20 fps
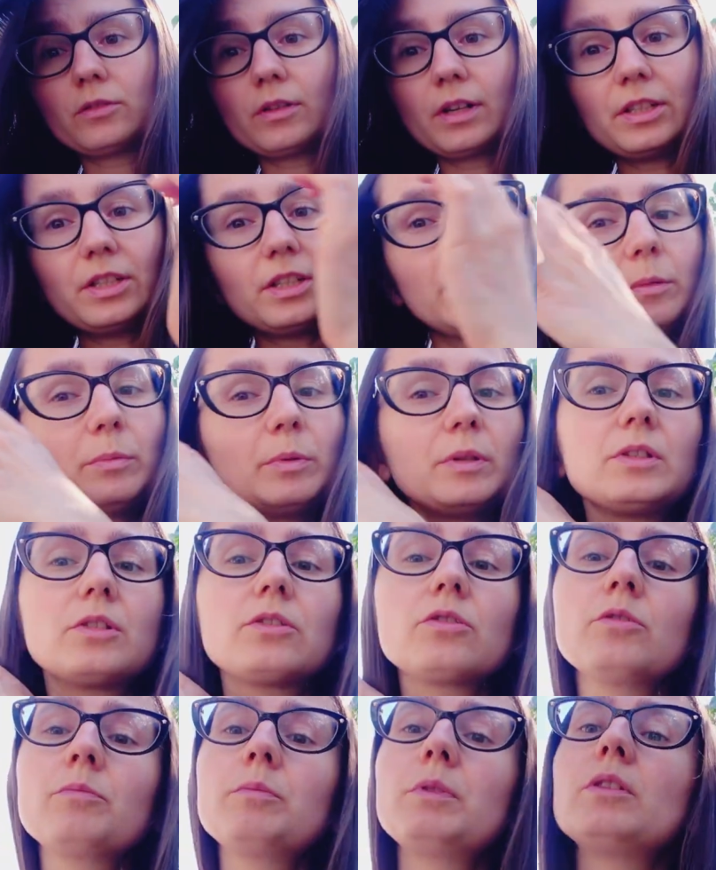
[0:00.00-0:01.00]
Słuchajcie, te
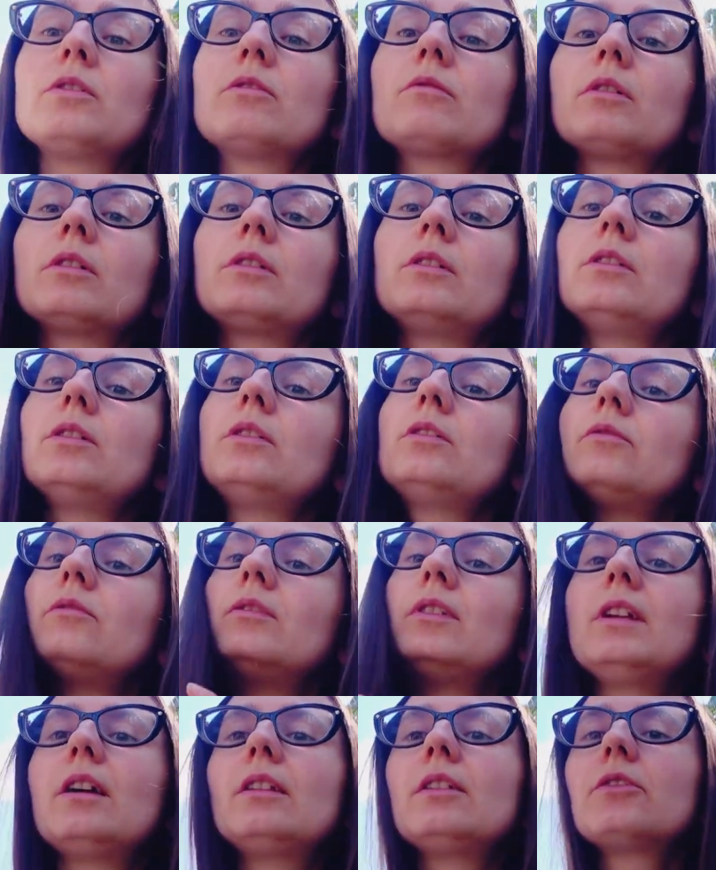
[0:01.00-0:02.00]
55 zł
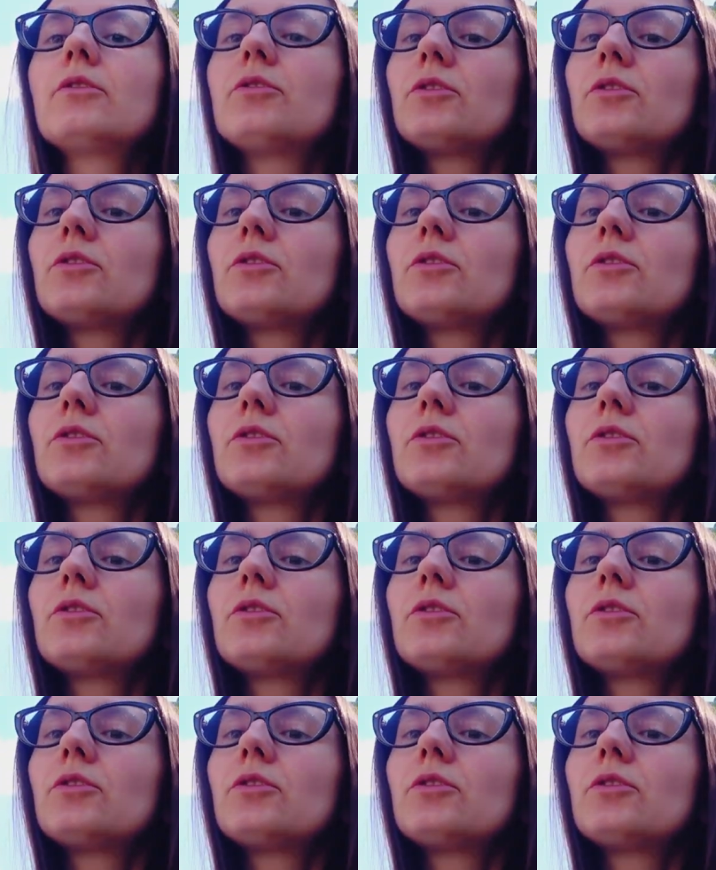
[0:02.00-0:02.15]
wydanych